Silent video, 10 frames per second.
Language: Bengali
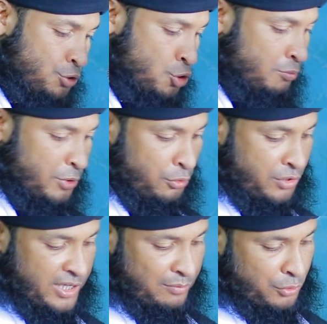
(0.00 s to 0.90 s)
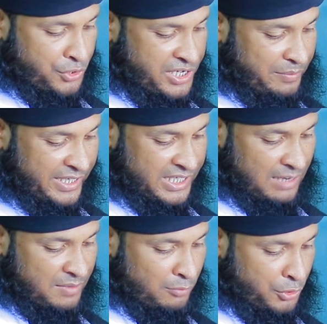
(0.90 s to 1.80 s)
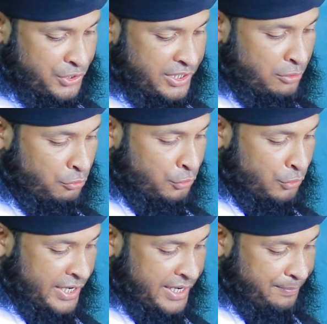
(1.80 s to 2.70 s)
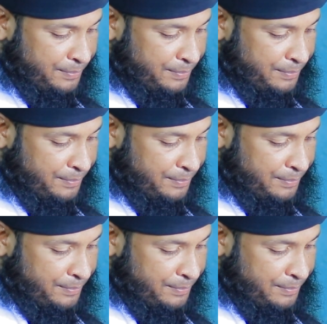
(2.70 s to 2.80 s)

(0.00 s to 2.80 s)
জমির উদ্দিন মুন্সিবাড়ি জামে মসজিদের উদ্যোগে